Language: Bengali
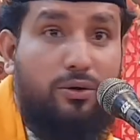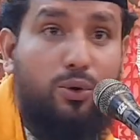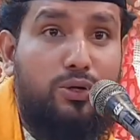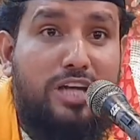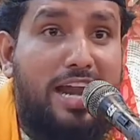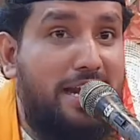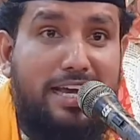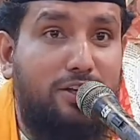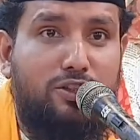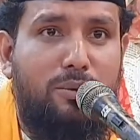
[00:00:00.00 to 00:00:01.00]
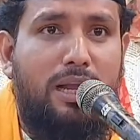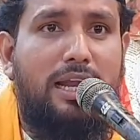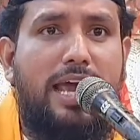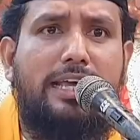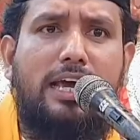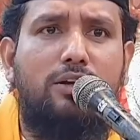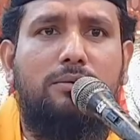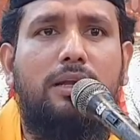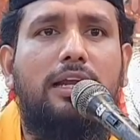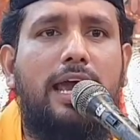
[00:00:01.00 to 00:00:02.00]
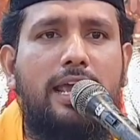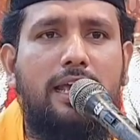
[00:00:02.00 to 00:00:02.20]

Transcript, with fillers: লুকসান এটা কিন্তু বলে নাই কেন বলে নাই